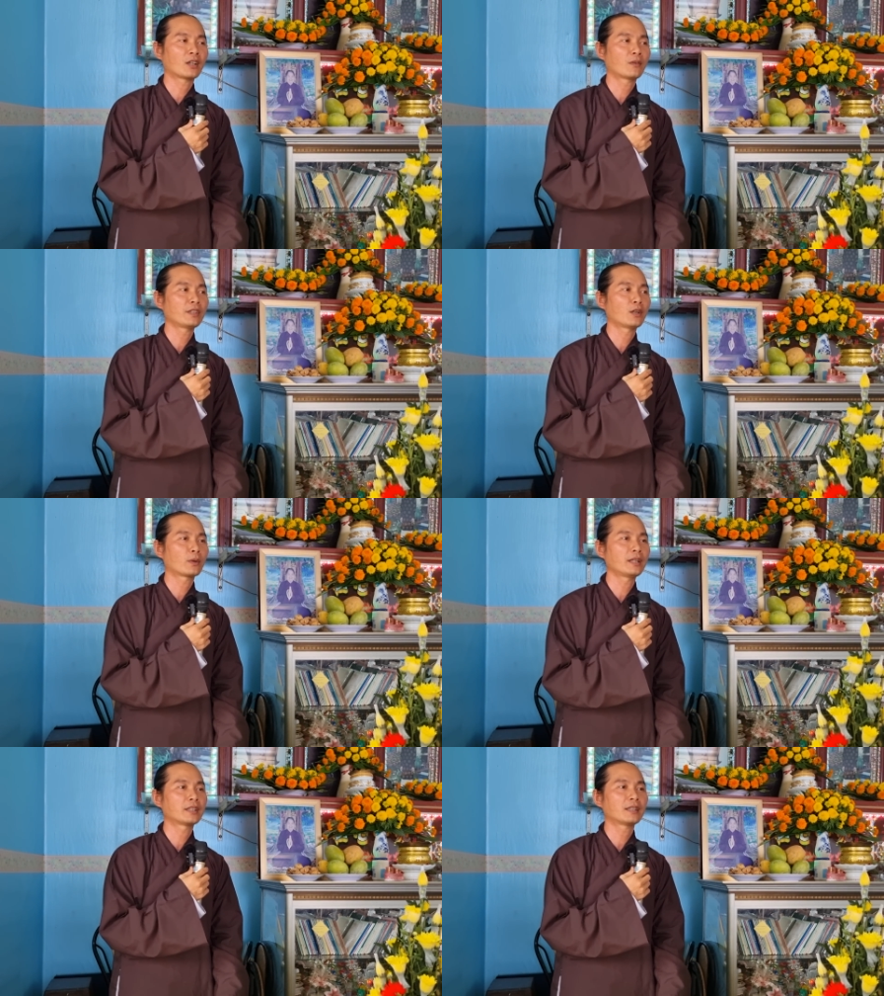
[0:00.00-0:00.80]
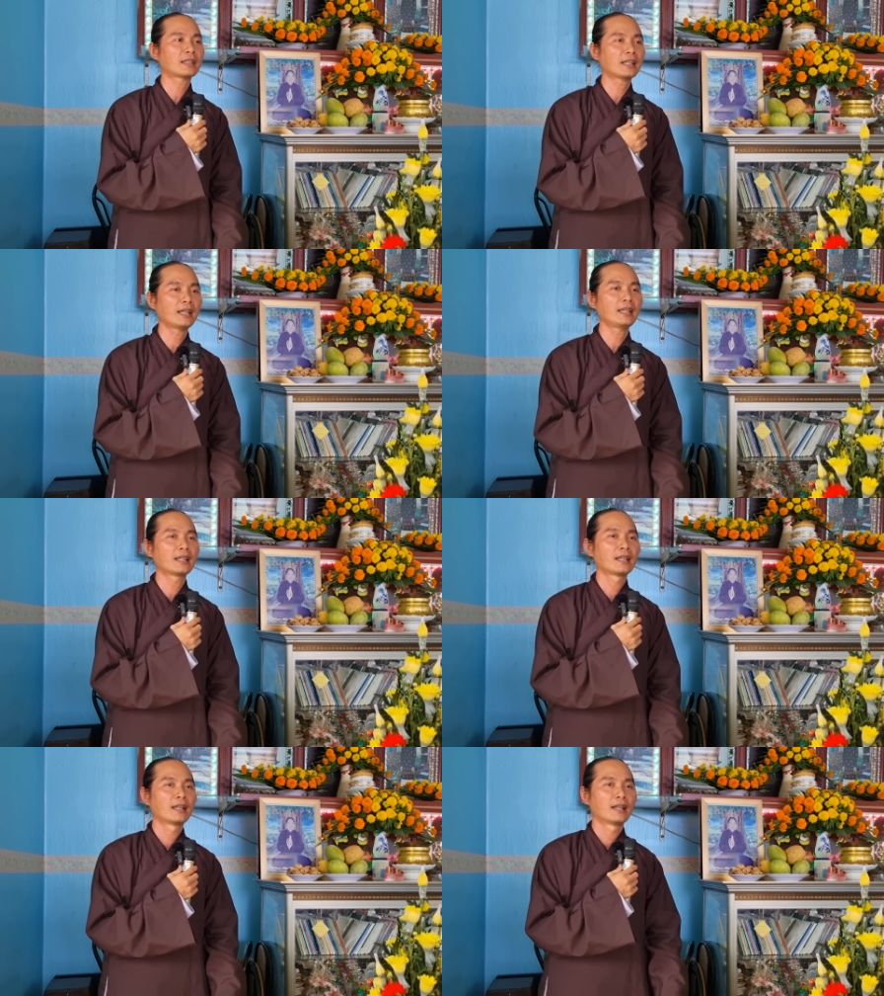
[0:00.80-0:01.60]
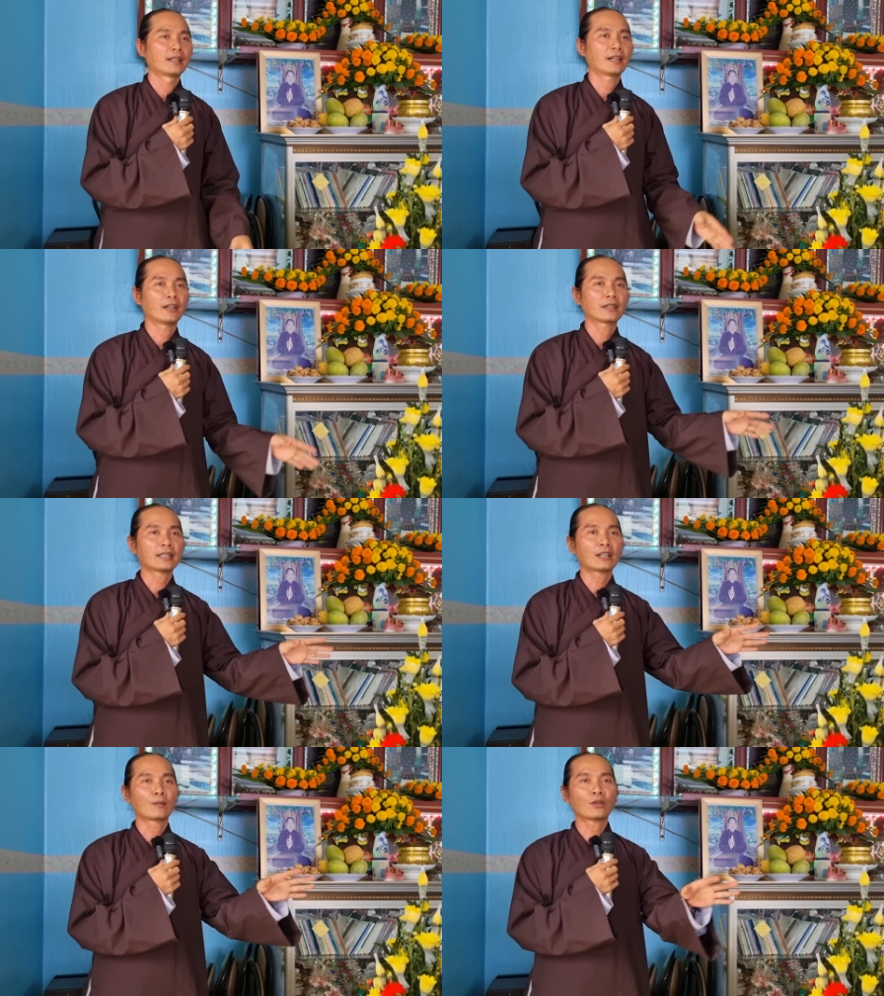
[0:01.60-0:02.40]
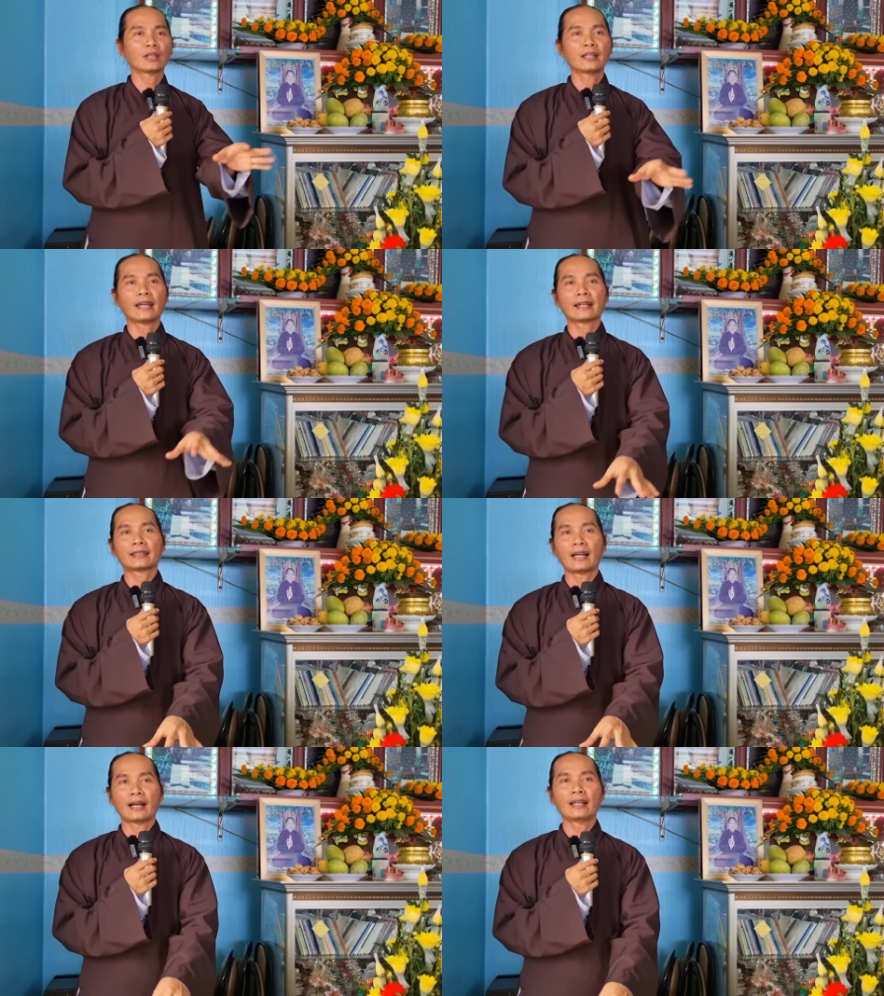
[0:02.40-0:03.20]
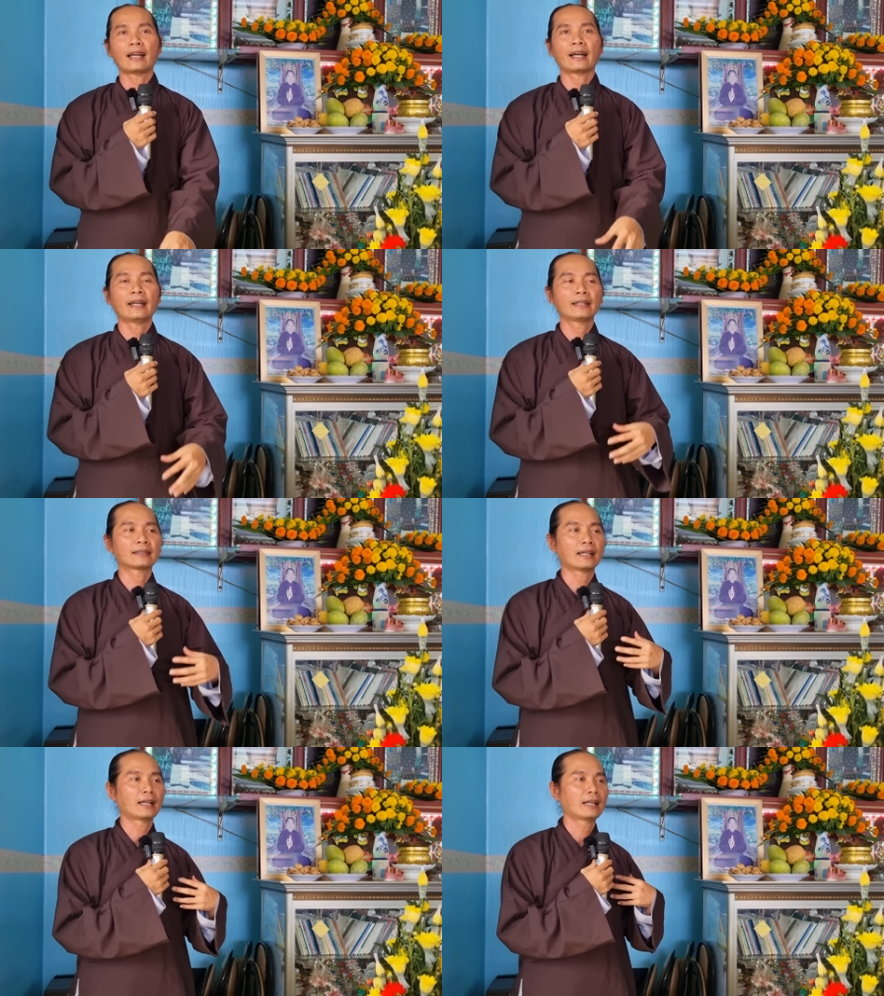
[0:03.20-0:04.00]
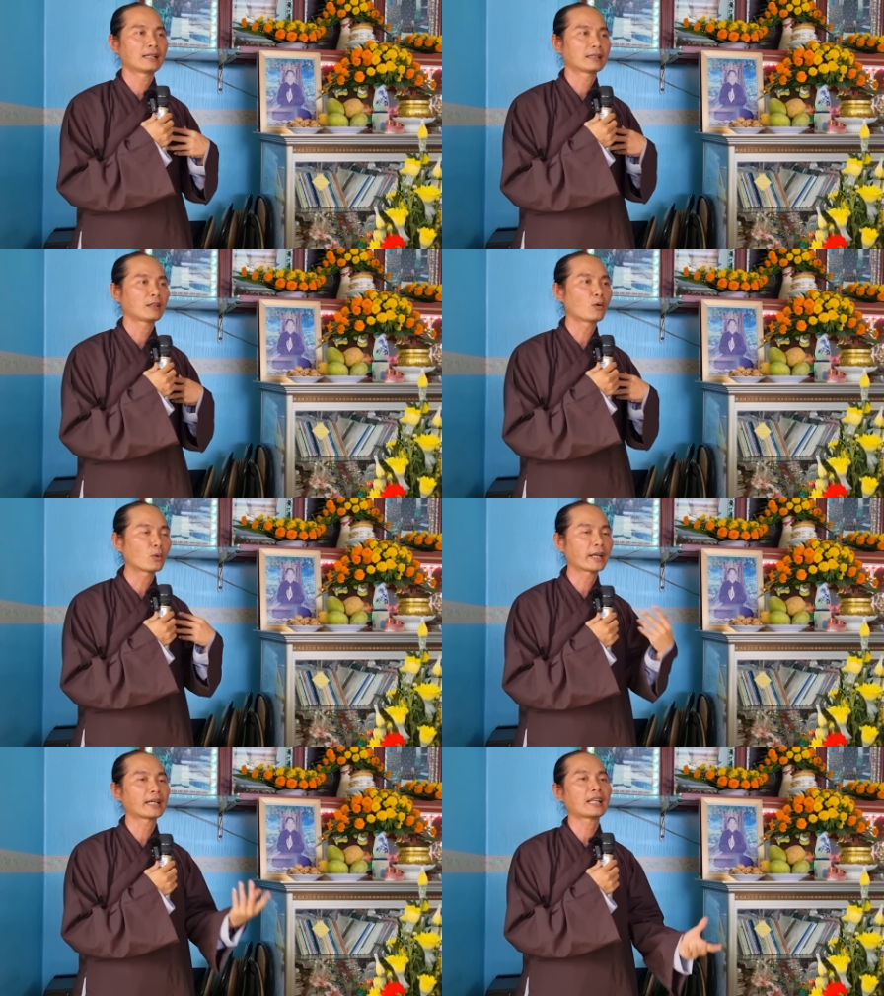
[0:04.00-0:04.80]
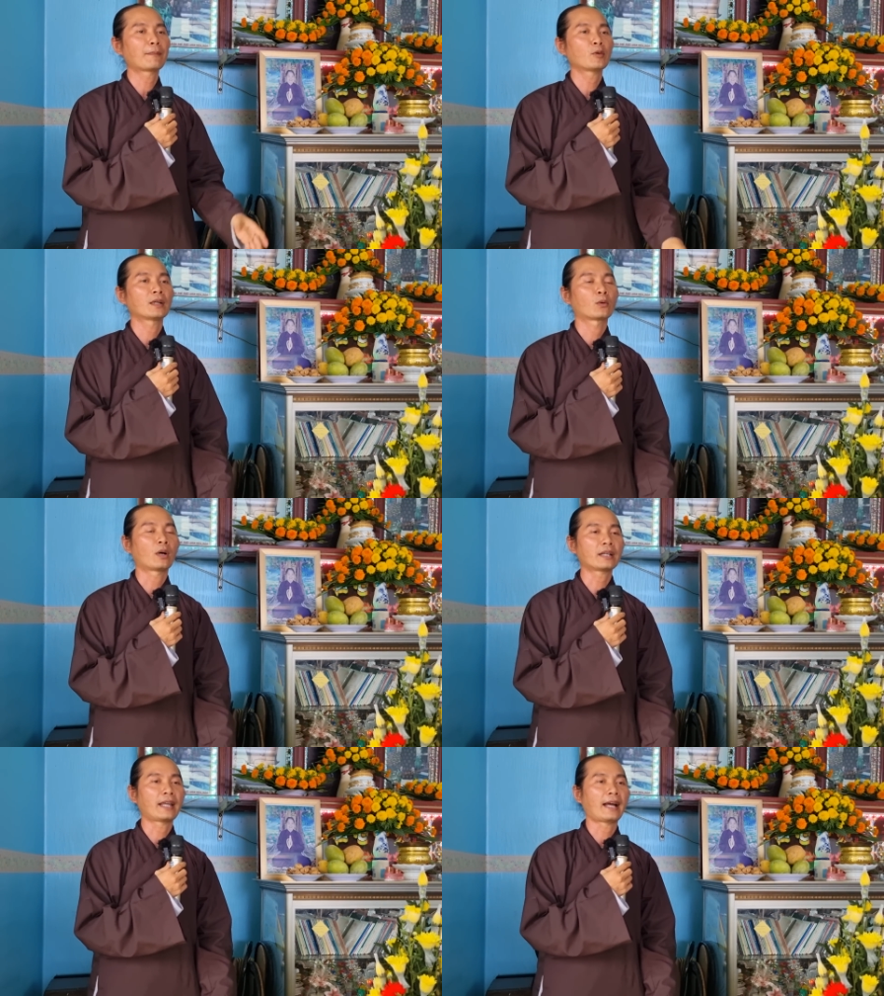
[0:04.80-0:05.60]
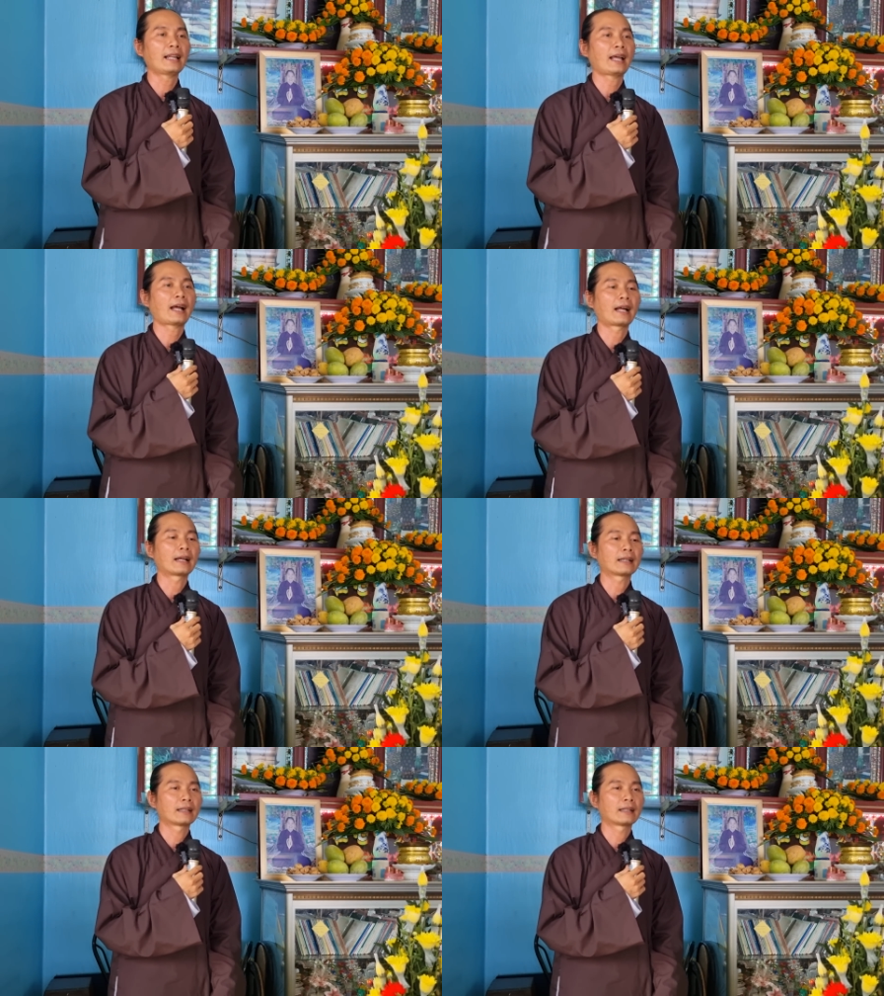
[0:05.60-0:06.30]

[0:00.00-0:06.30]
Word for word: Còn ví dụ cái người đó người ta đi rồi, người ta cũng có thời gian người ta ở lại, người ta tu ngay cái tâm của mình, hoặc giả là